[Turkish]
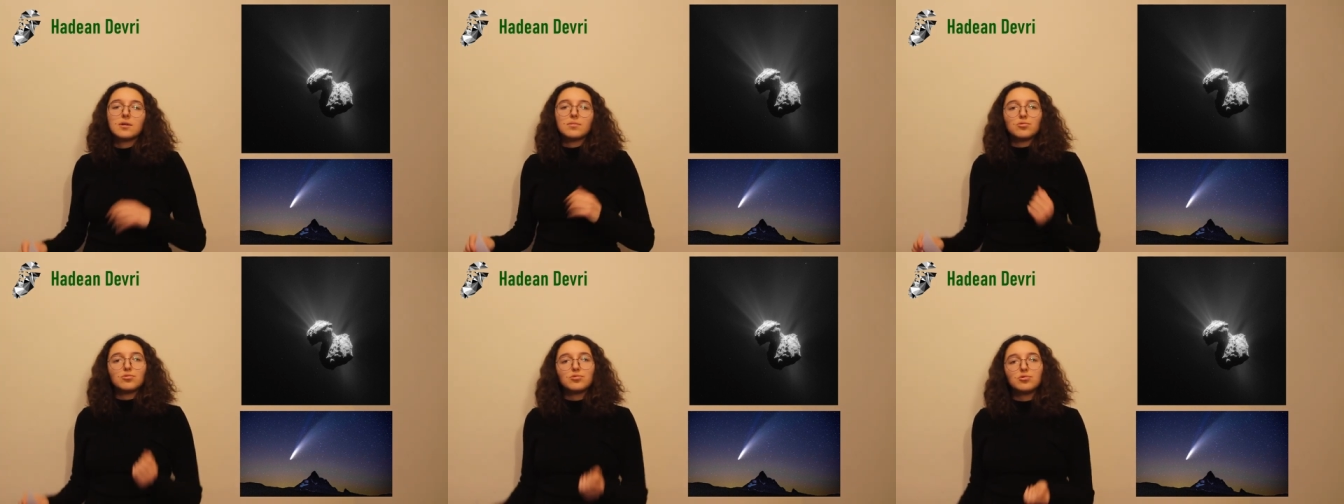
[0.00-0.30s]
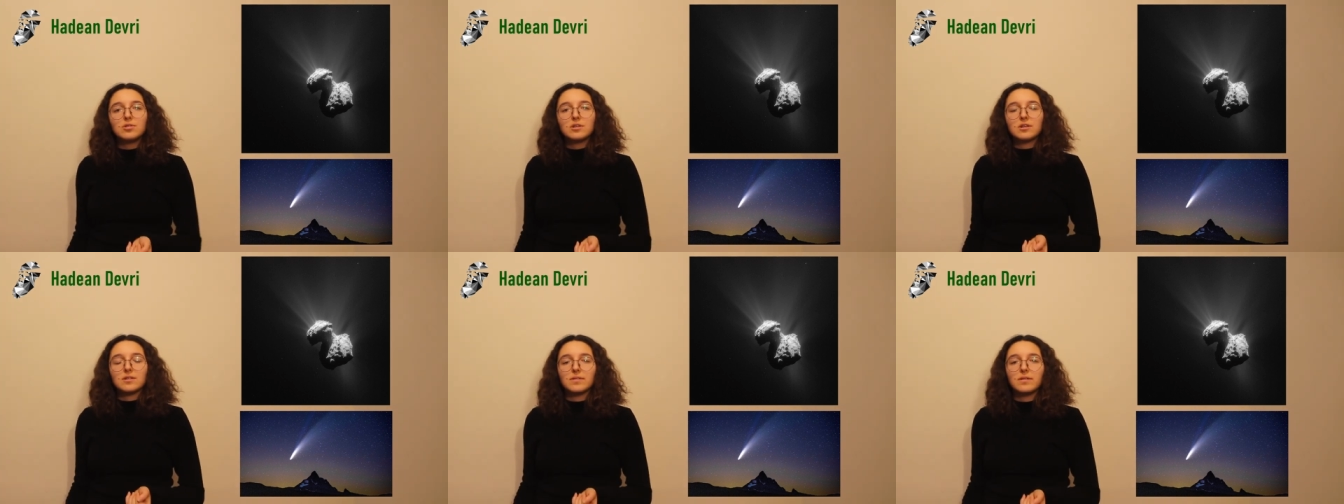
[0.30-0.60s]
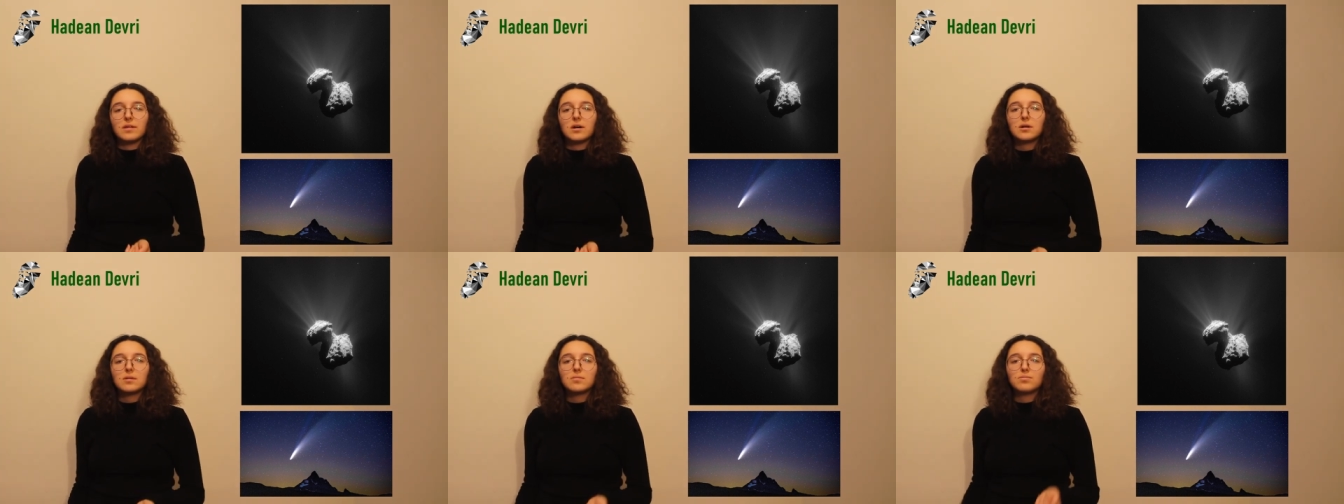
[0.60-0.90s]
Bunun
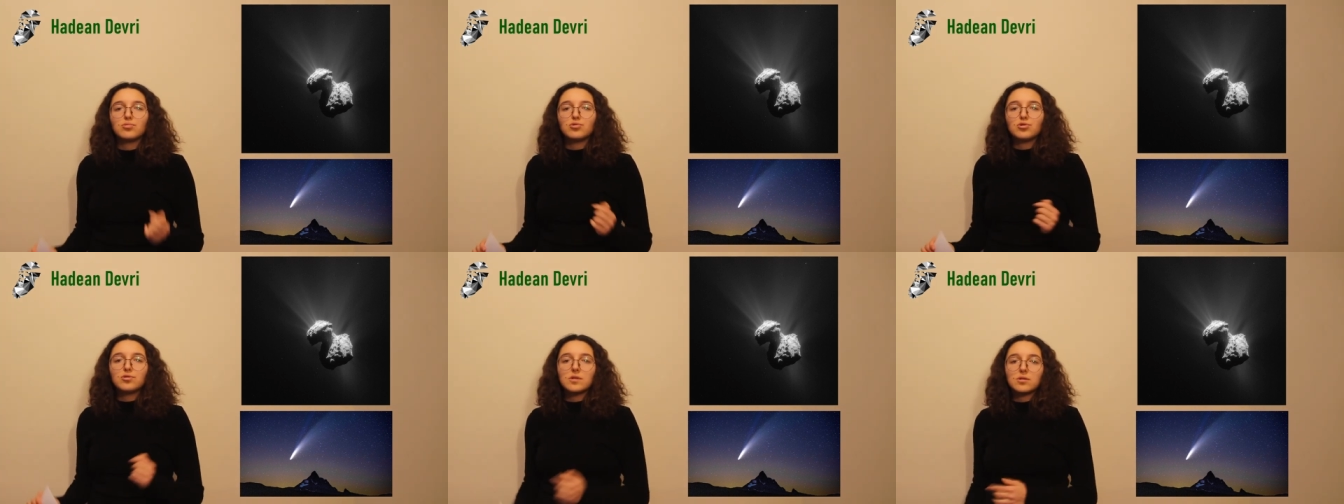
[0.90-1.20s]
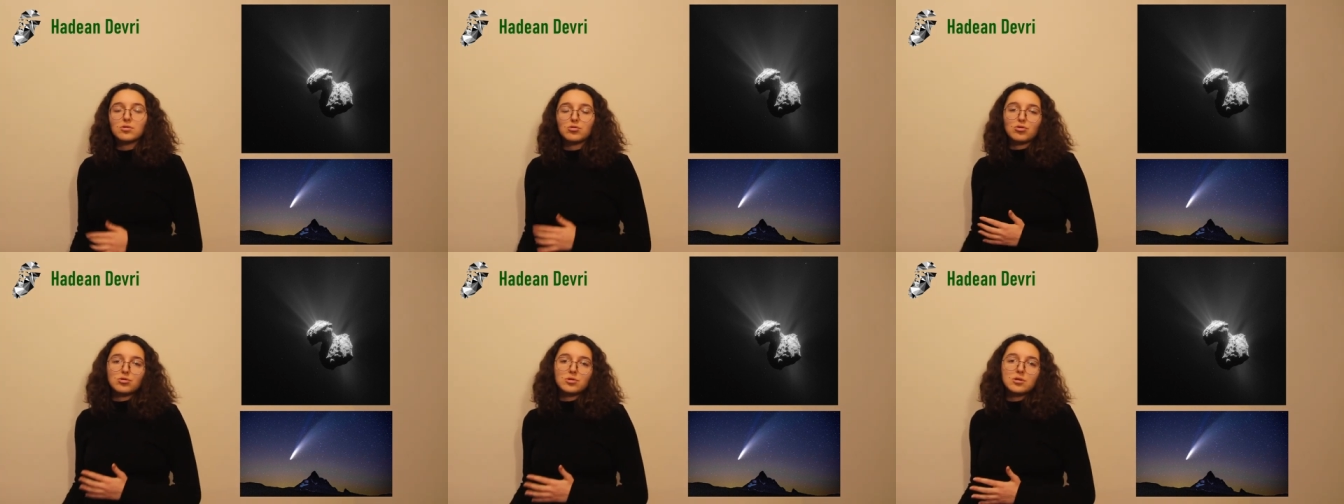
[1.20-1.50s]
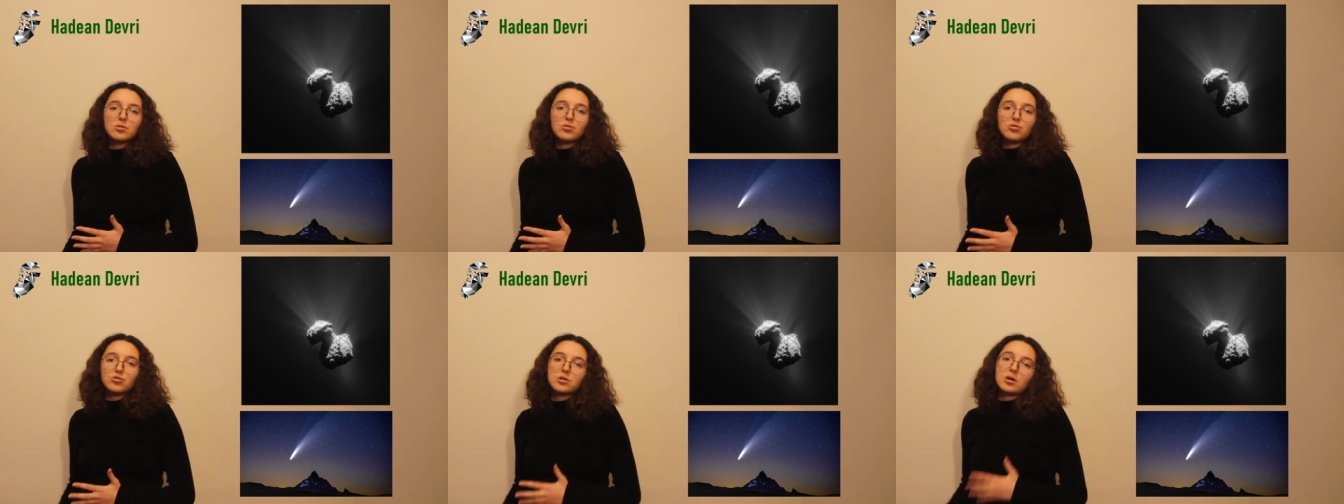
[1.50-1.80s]
yanında buz ve
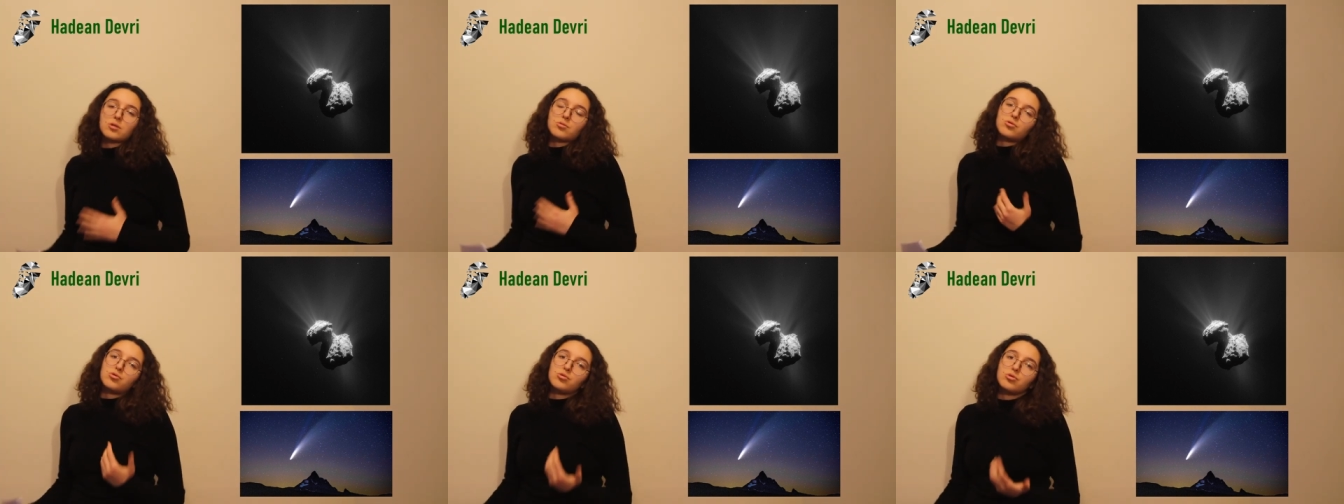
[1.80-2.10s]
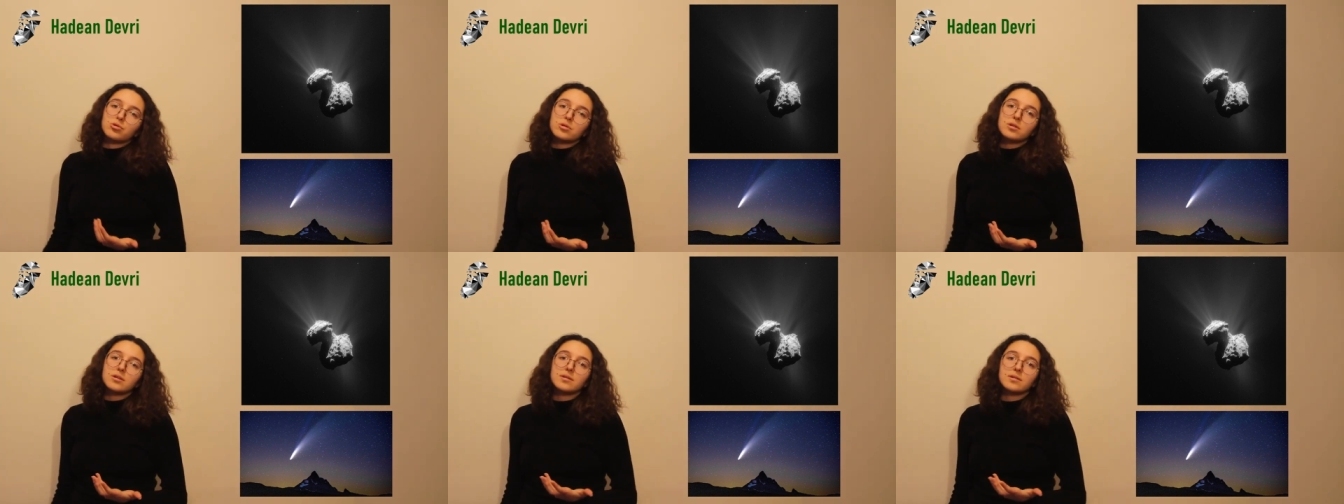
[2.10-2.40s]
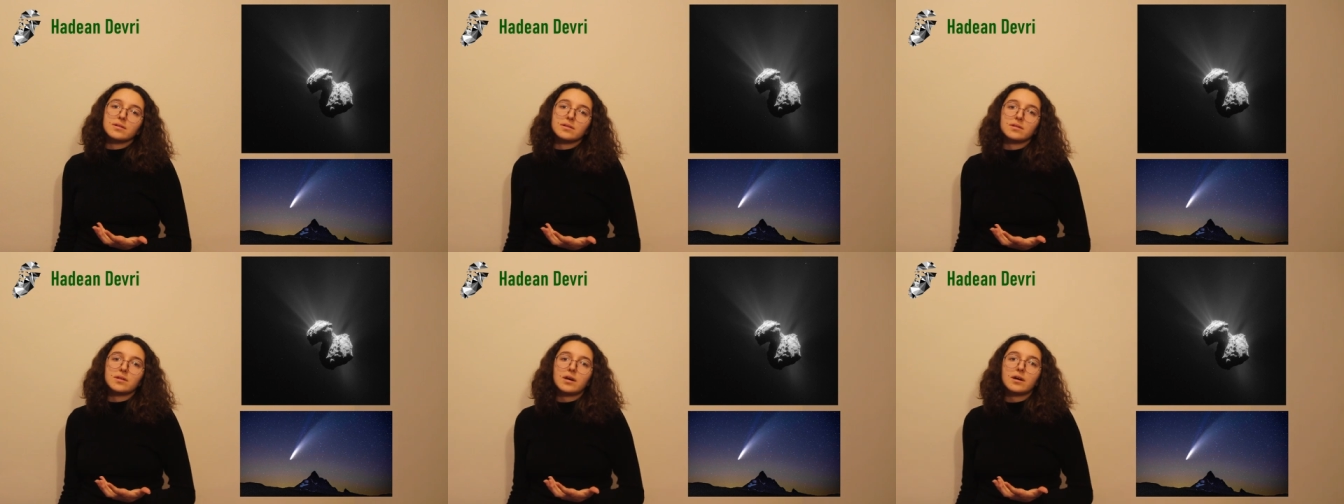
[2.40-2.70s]
tozdan oluşan kuyruklu
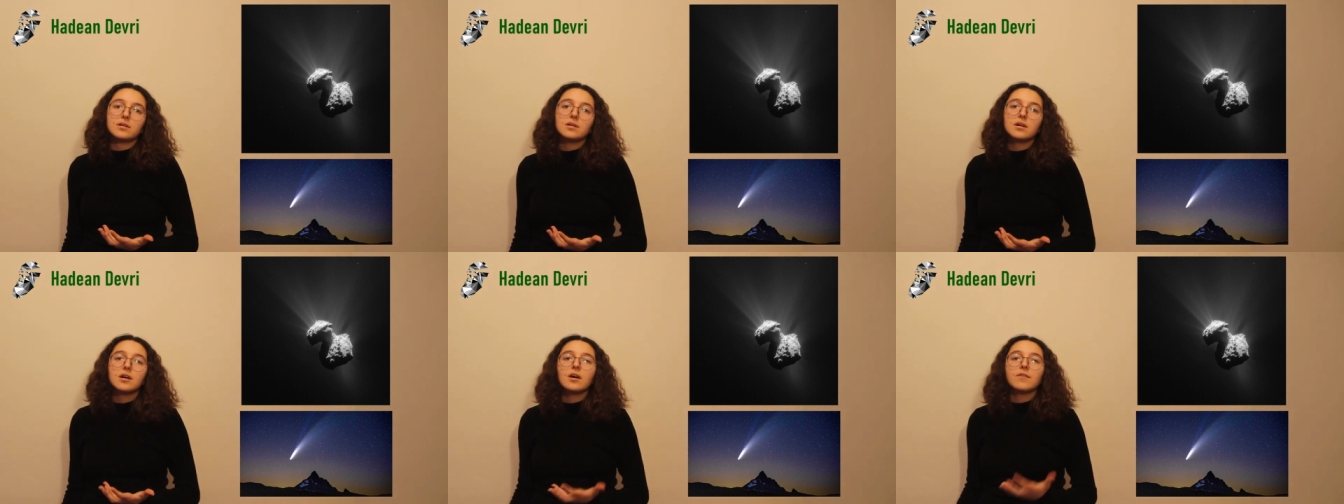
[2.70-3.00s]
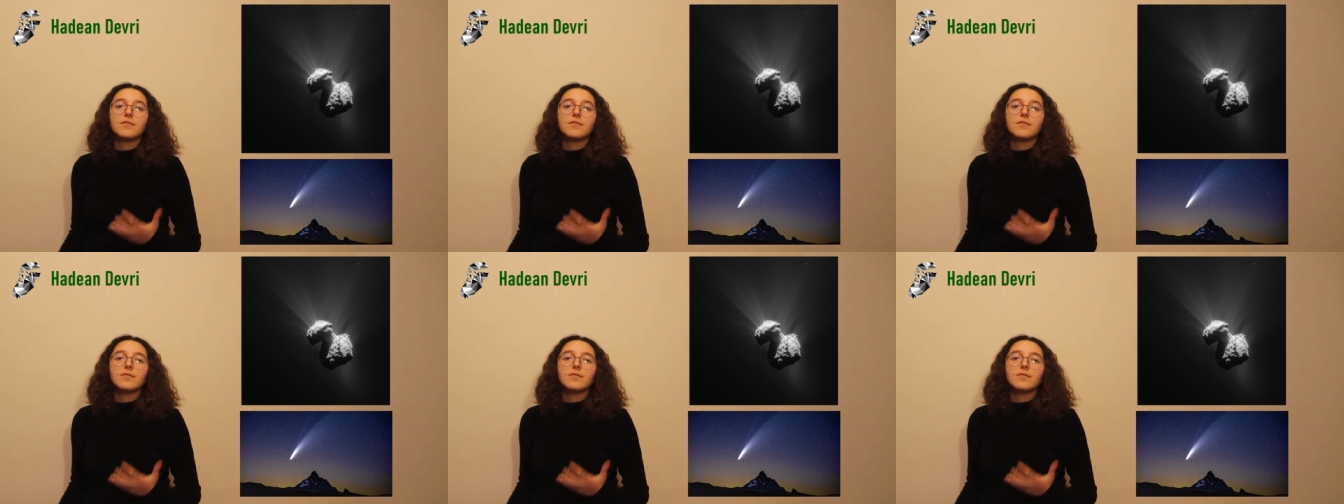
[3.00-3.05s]
yıldızlar